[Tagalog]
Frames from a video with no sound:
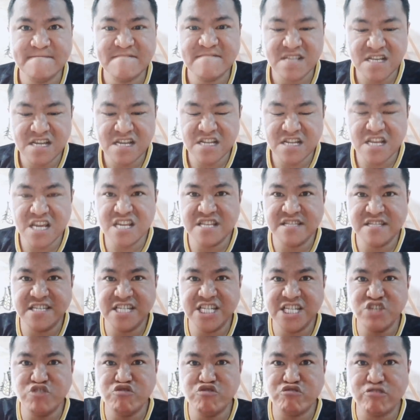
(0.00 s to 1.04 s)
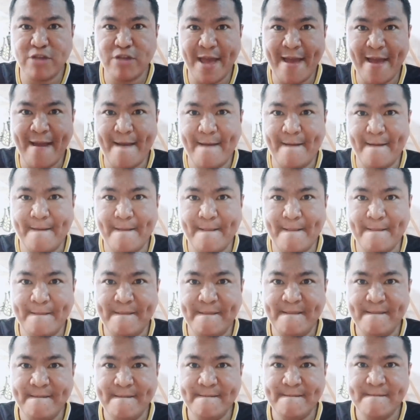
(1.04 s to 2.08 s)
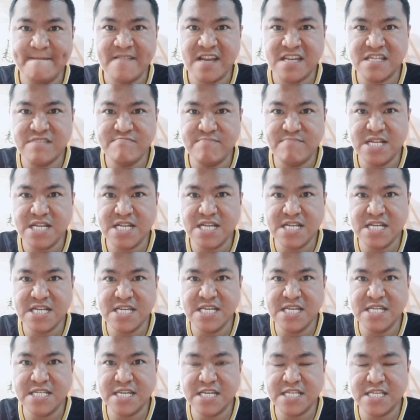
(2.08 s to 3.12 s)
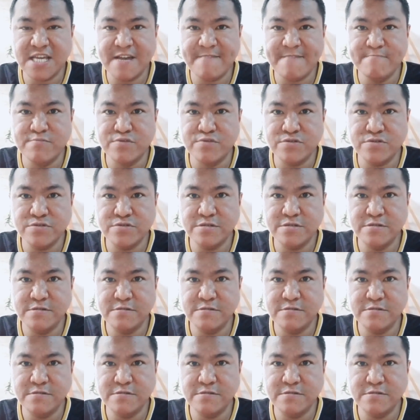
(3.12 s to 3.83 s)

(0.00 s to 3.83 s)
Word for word: yan na insecure ka mas malaking kita sa abroad